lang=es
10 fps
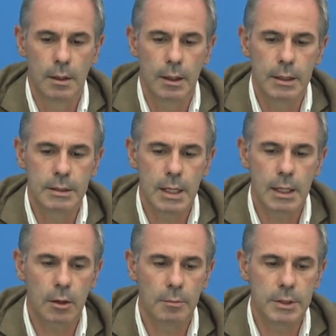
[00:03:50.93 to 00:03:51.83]
en
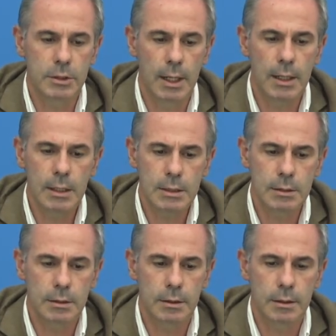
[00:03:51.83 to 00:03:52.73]
salas convencionales
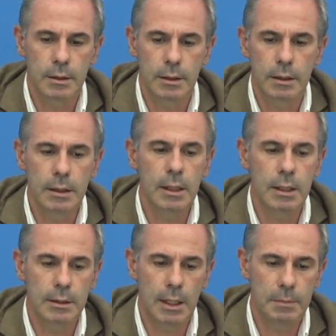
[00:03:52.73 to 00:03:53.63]
y
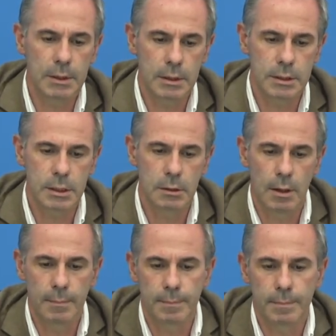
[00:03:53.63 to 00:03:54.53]
en terapia
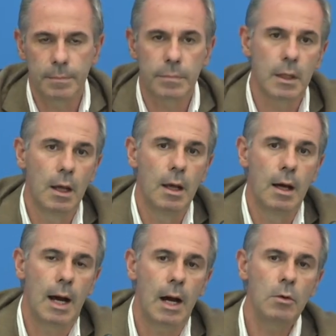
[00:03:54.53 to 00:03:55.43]
intensiva.
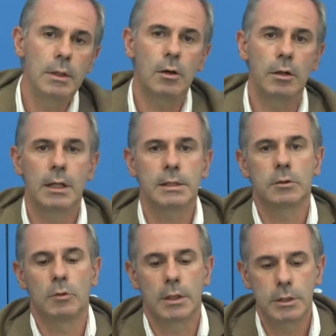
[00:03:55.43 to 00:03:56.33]
Aún lejos de la
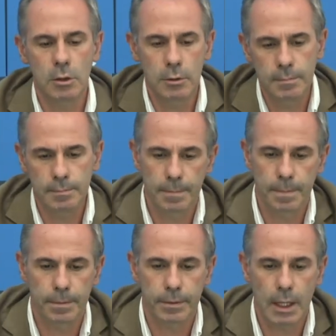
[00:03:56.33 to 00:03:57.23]
saturación,
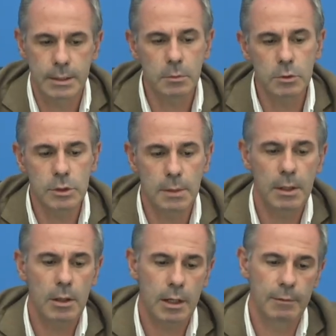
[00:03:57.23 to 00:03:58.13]
hacemos un
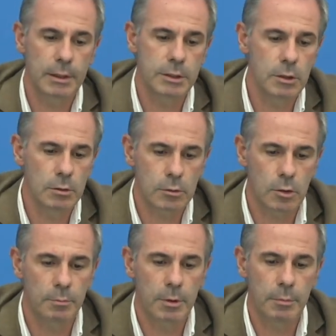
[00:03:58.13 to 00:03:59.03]
llamado a la reflexión
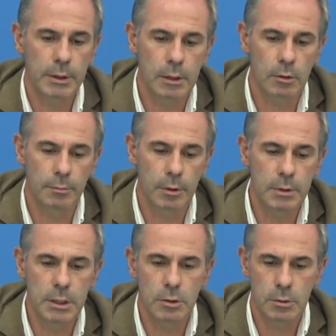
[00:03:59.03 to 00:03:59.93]
con propuesta y
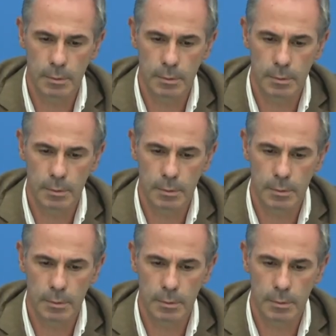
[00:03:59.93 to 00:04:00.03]
compromiso,